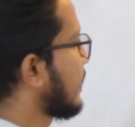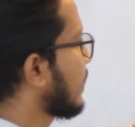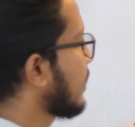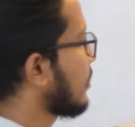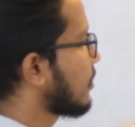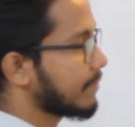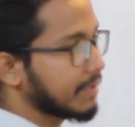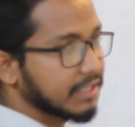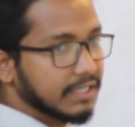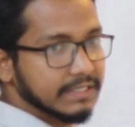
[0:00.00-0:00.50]
এটা
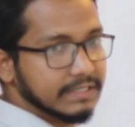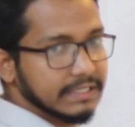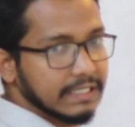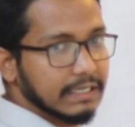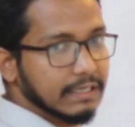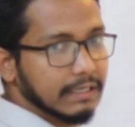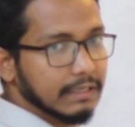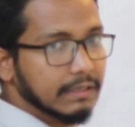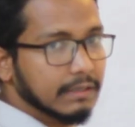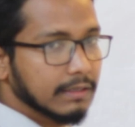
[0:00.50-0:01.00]
কিন্তু আমাদের
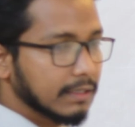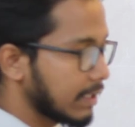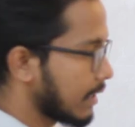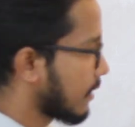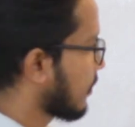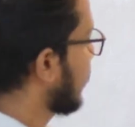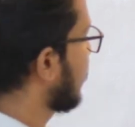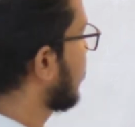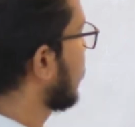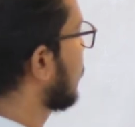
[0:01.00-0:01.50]
অ্যান্সার না
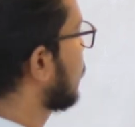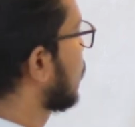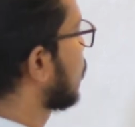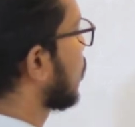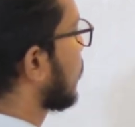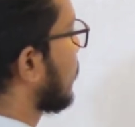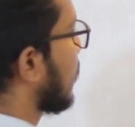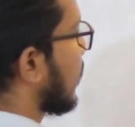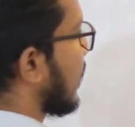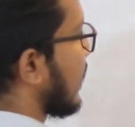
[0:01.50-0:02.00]
এখন আমাদের
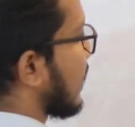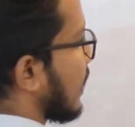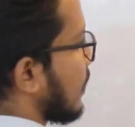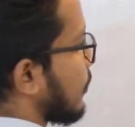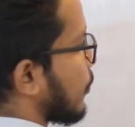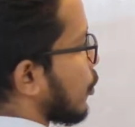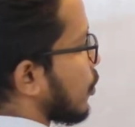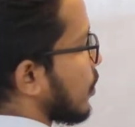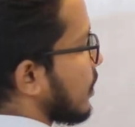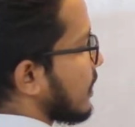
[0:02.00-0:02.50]
বুঝতে হবে
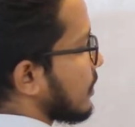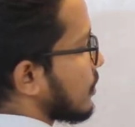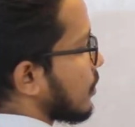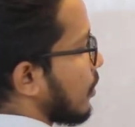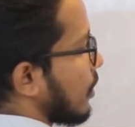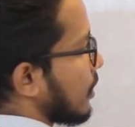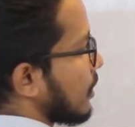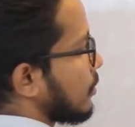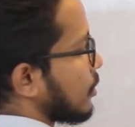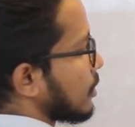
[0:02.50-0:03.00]
এইখানে প্রতিটা
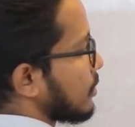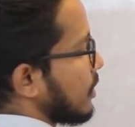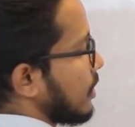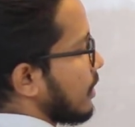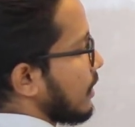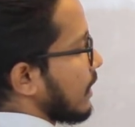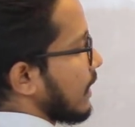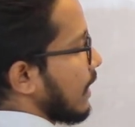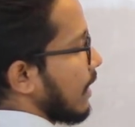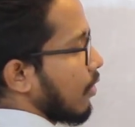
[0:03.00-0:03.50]
স্লটে বসবে
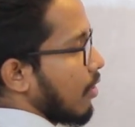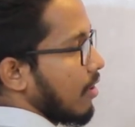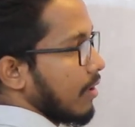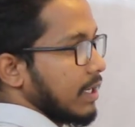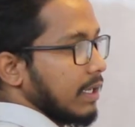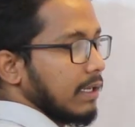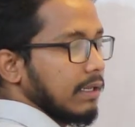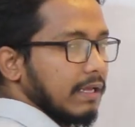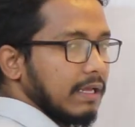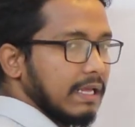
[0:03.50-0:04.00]
কি
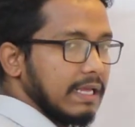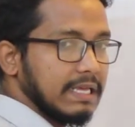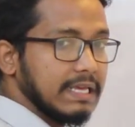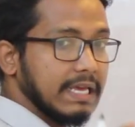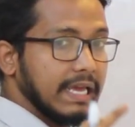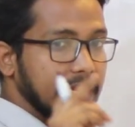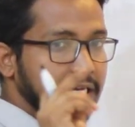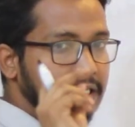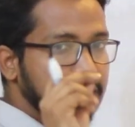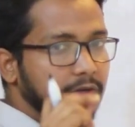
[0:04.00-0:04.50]
কয়টি
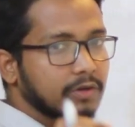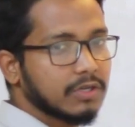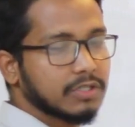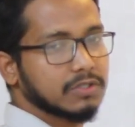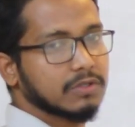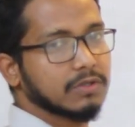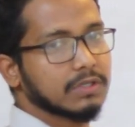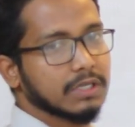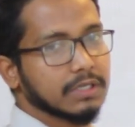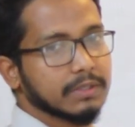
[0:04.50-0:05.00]
একটি করে
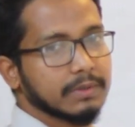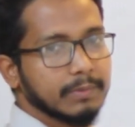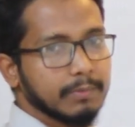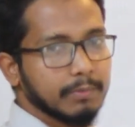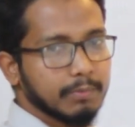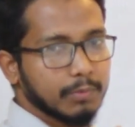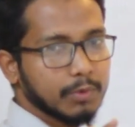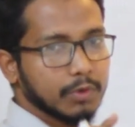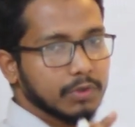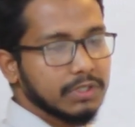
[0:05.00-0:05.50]
সংখ্যা
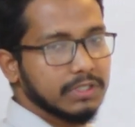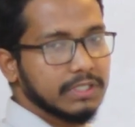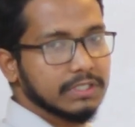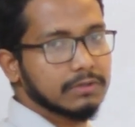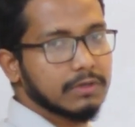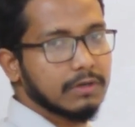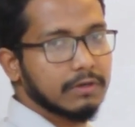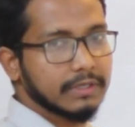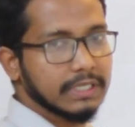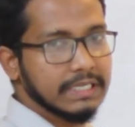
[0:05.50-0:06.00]
প্রতিটা
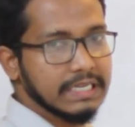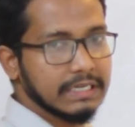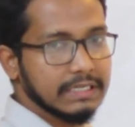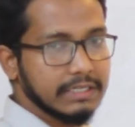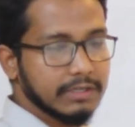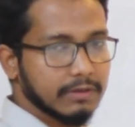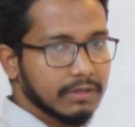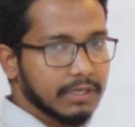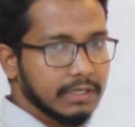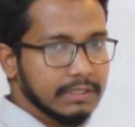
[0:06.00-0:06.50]
স্লটে
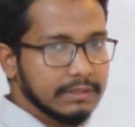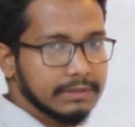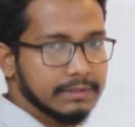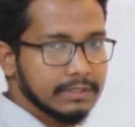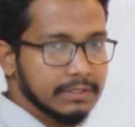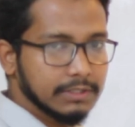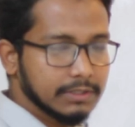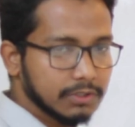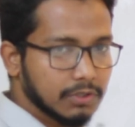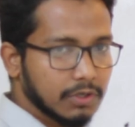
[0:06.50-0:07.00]
একটি করে
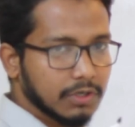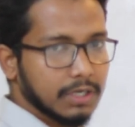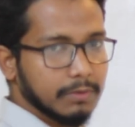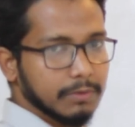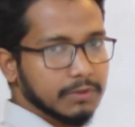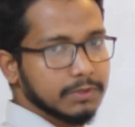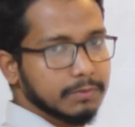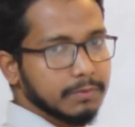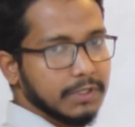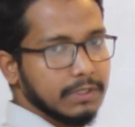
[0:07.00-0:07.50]
সংখ্যা
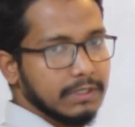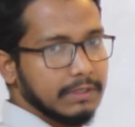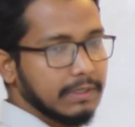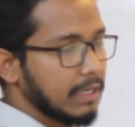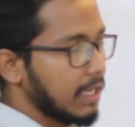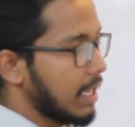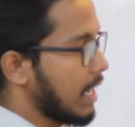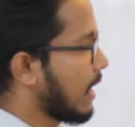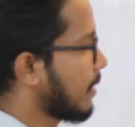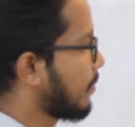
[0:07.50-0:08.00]
বসবে
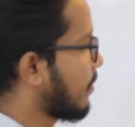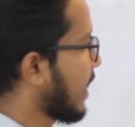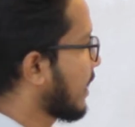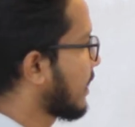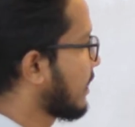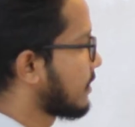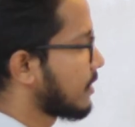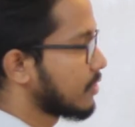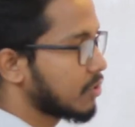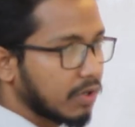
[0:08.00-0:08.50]
আর
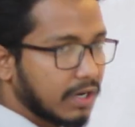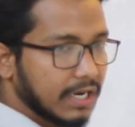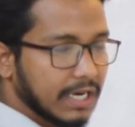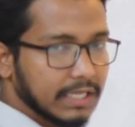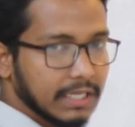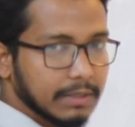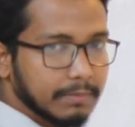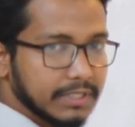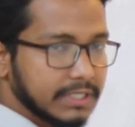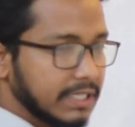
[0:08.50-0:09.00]
বাকি যে
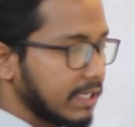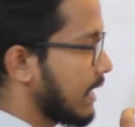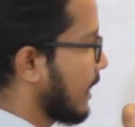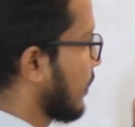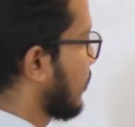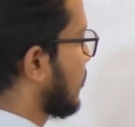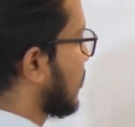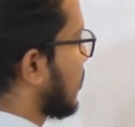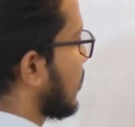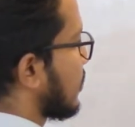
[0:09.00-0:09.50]
সংখ্যাটা থাকবে সেটা
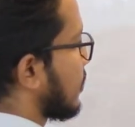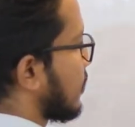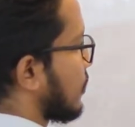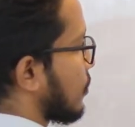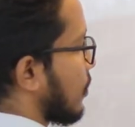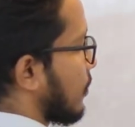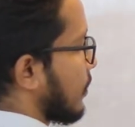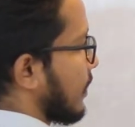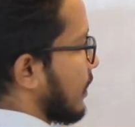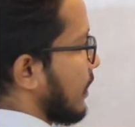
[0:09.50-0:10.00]
একদম শেষ
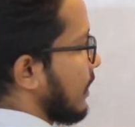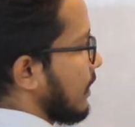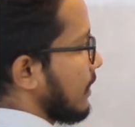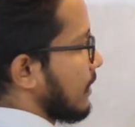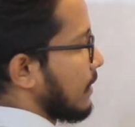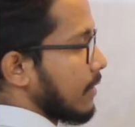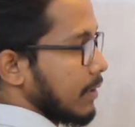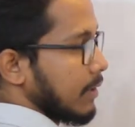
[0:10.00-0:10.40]
স্লটে গিয়ে